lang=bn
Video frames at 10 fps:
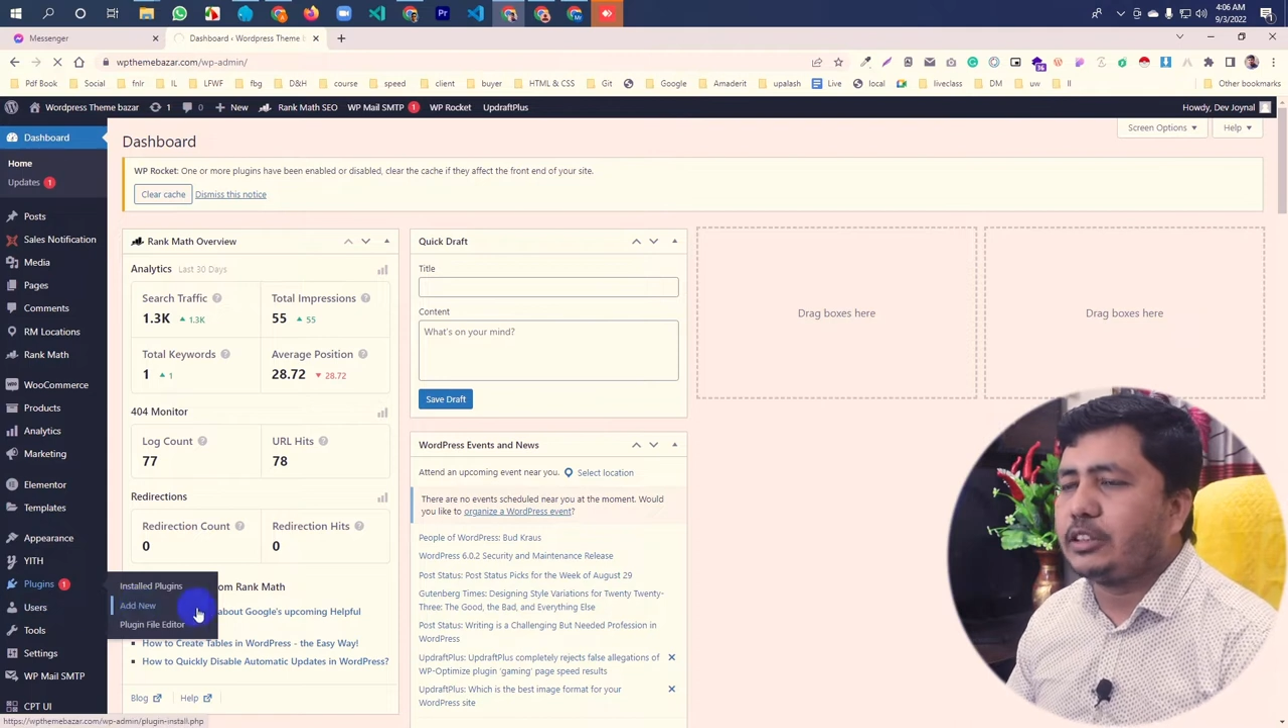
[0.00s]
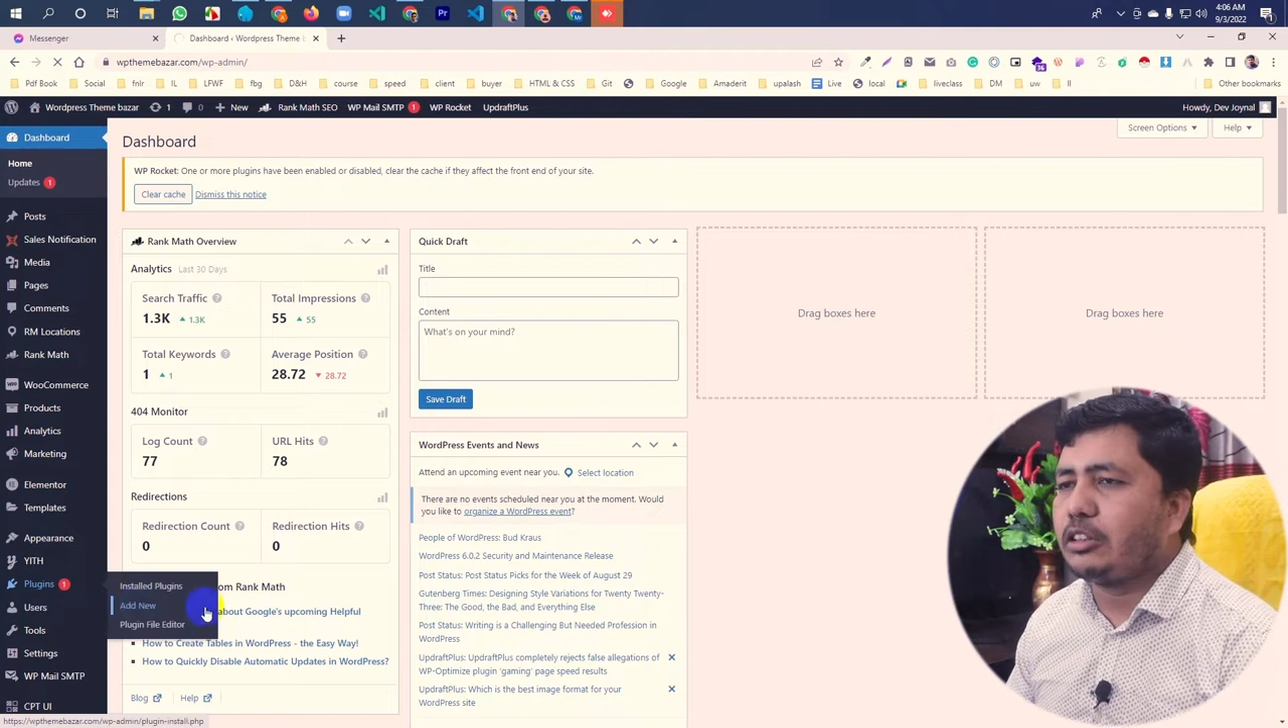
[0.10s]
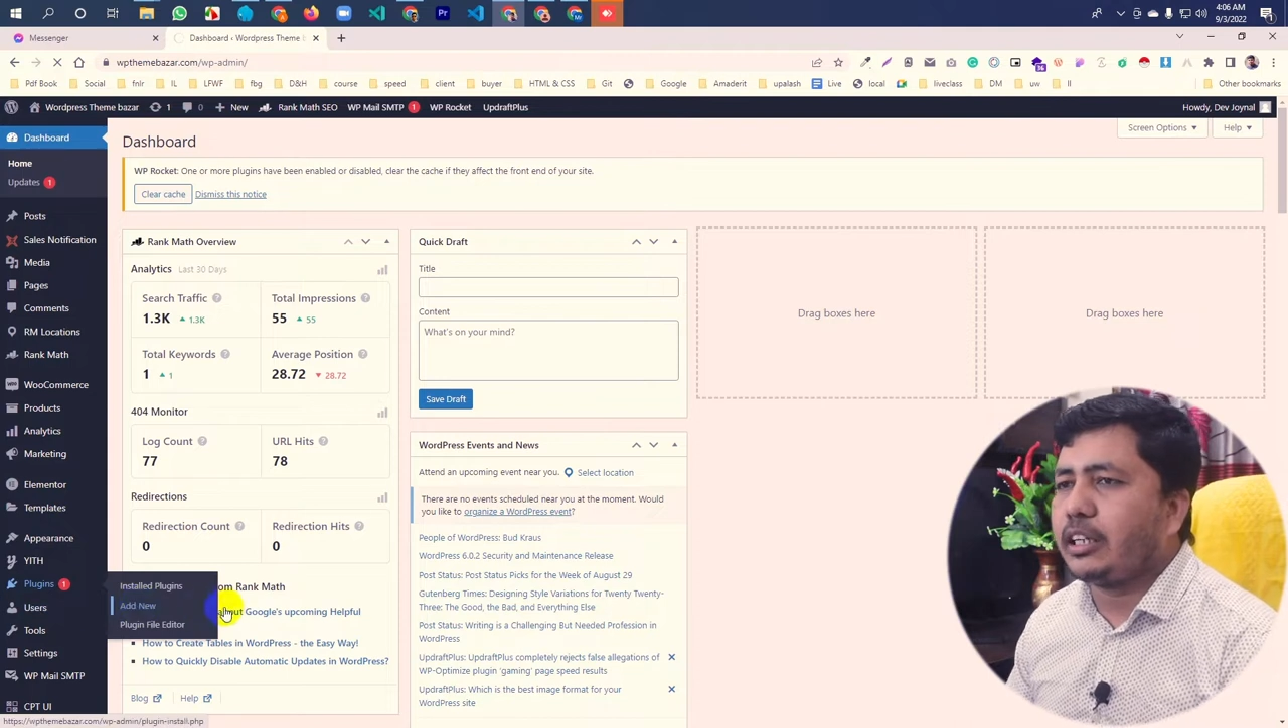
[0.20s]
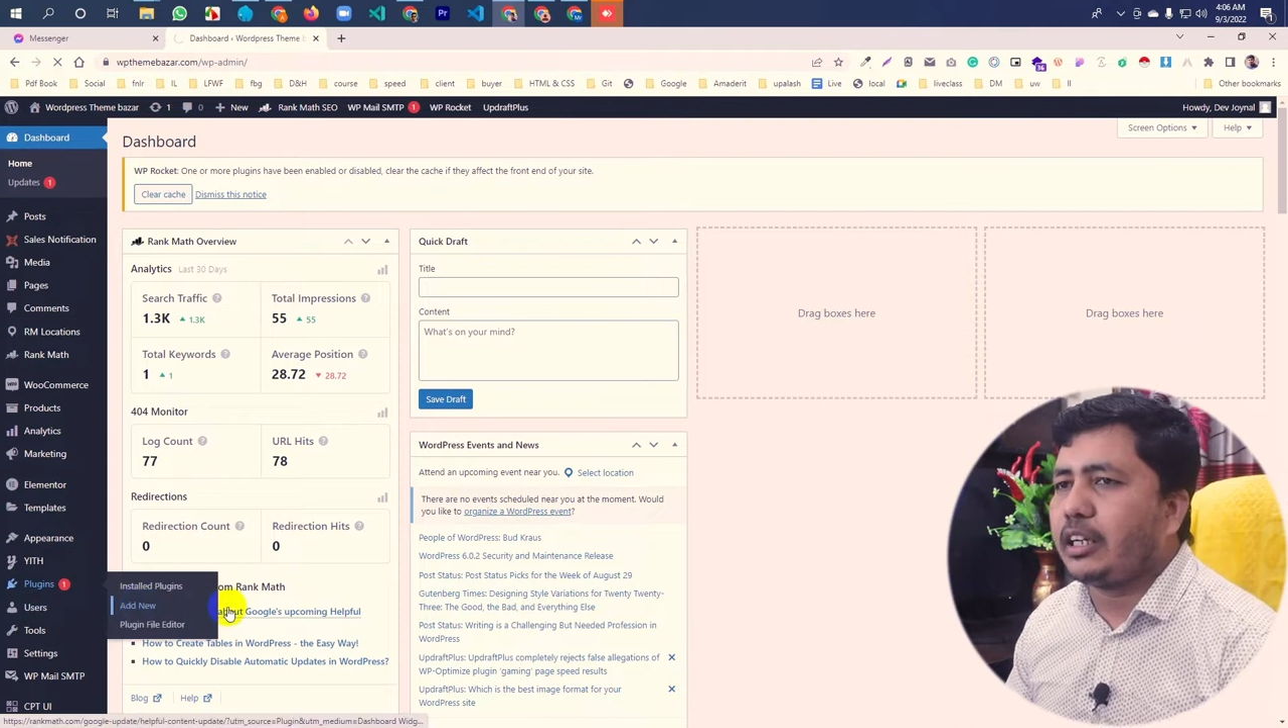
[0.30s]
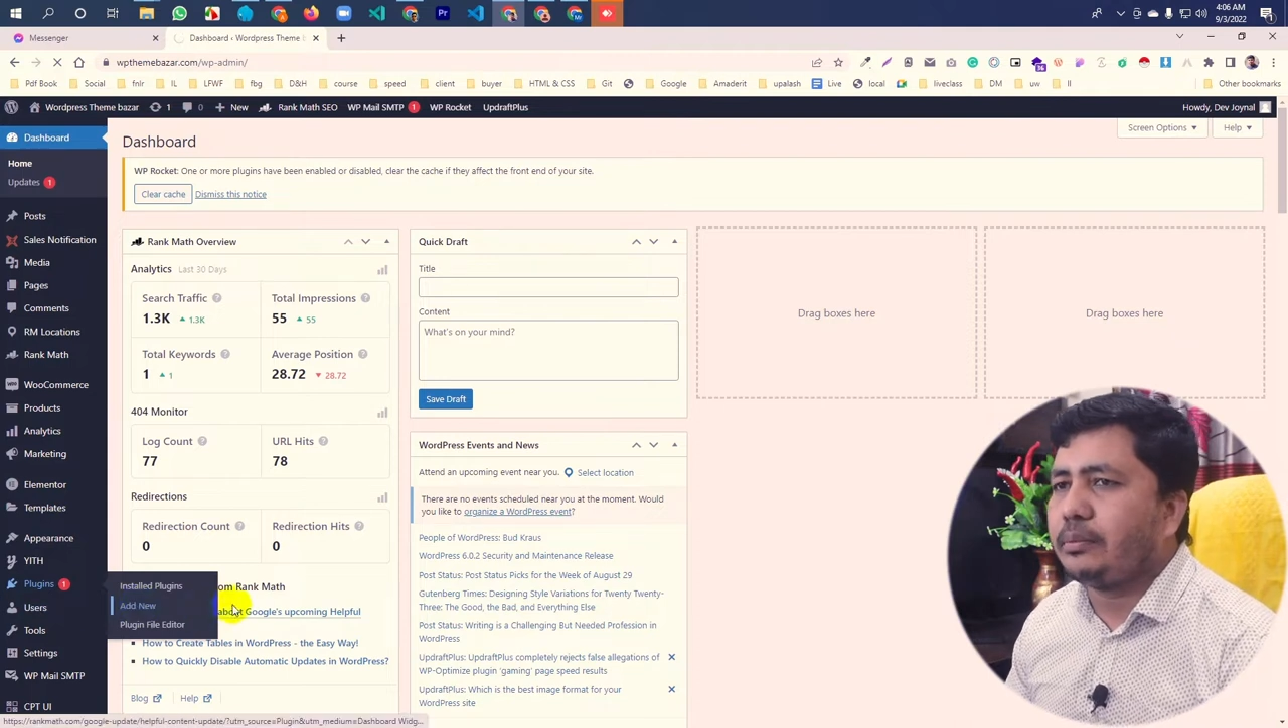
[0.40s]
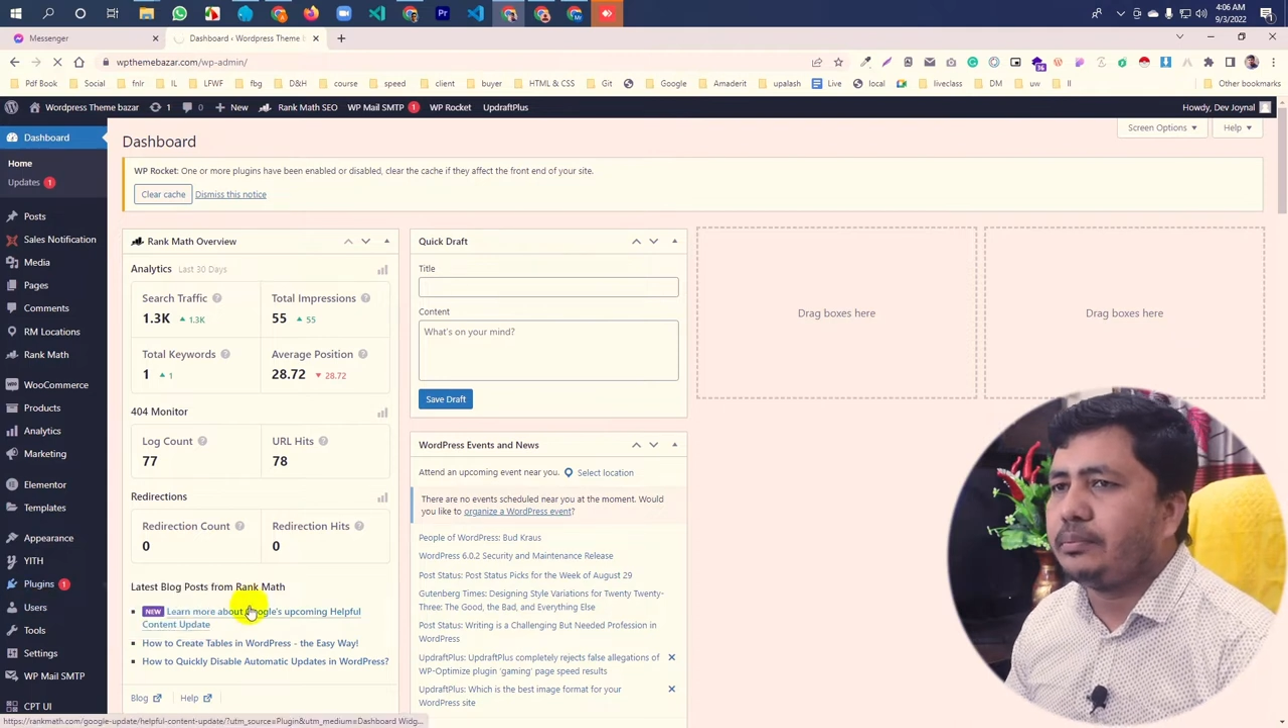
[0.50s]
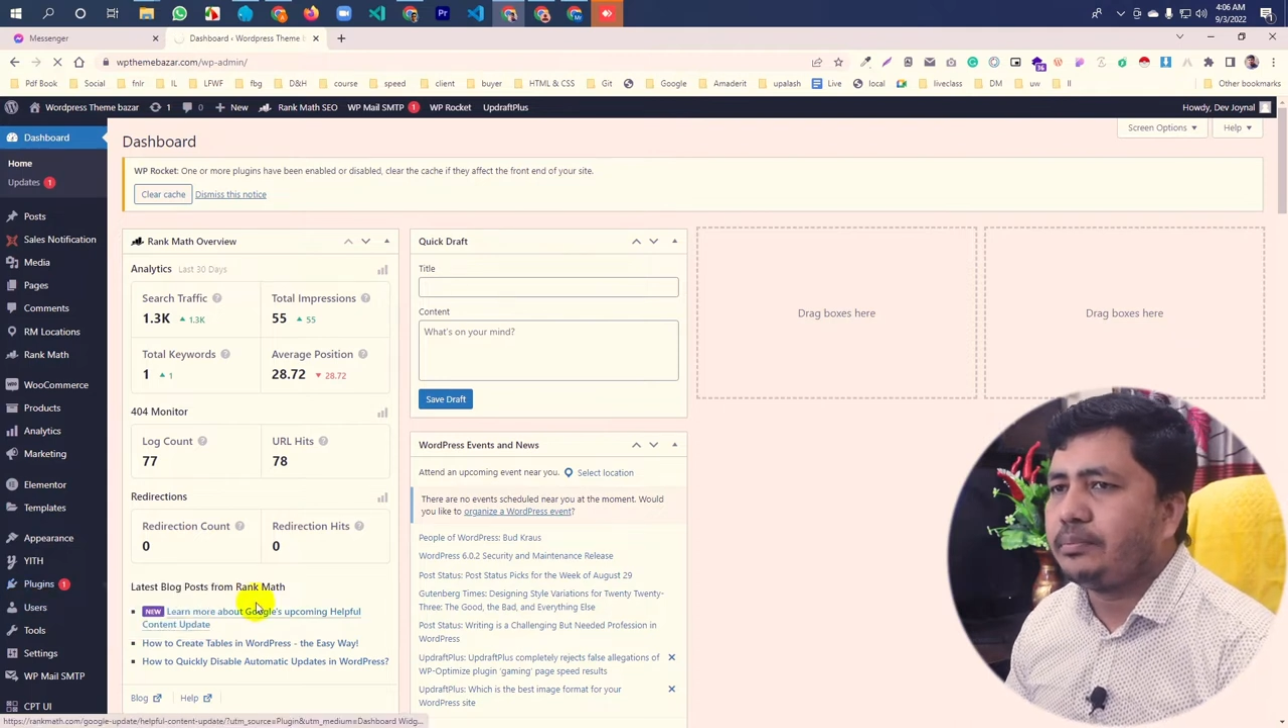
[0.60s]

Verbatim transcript: চলে গেলাম